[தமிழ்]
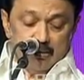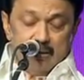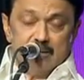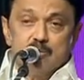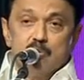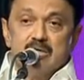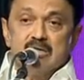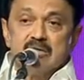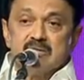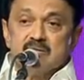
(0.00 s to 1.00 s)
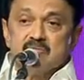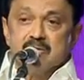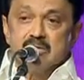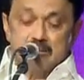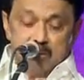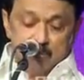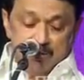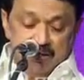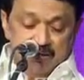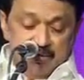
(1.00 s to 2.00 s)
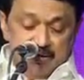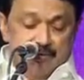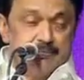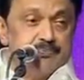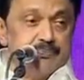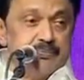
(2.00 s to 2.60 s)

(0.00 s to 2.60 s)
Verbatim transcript: கலந்து கொள்ள வந்திருக்கக்கூடிய அனைவரையும்